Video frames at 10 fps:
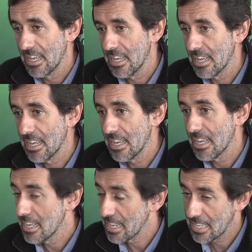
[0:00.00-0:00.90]

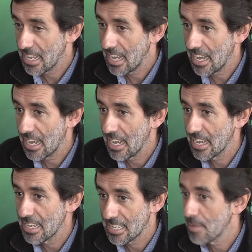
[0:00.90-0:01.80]
Eh,
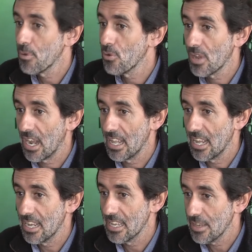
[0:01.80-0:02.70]
está, está
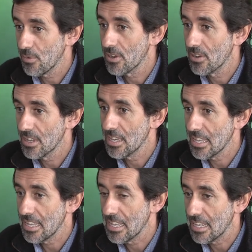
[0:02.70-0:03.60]
involucrada y bueno,
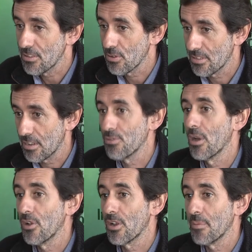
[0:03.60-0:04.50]
y, eso de ser
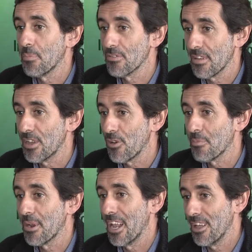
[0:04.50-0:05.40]
ciudadanos responsables,
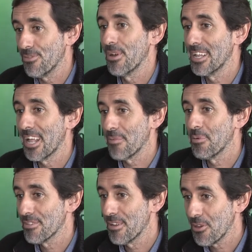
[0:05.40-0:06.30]
incorporar a la ciudadanía
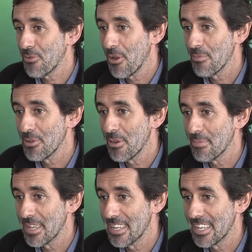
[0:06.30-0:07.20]
responsable del cuidado del medio
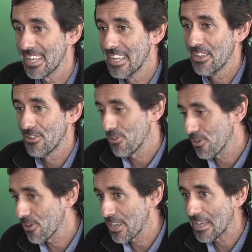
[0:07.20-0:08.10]
ambiente, yo
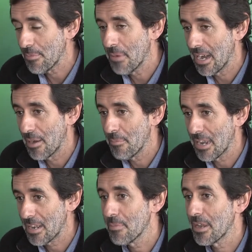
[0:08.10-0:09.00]
creo que va,
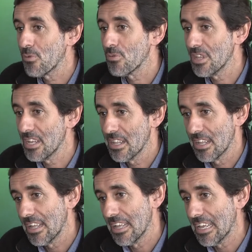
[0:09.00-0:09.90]
va a
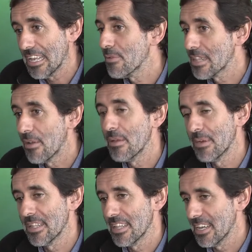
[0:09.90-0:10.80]
repercutir
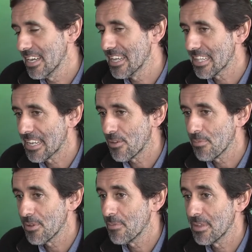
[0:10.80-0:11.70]
inevitablemente en tener
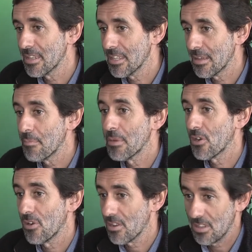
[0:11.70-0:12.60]
un medio ambiente
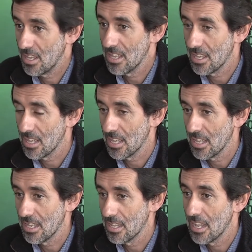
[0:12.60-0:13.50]
mejor
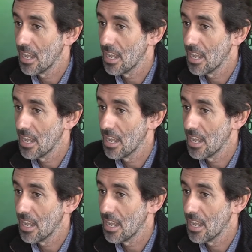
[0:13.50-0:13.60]
eh,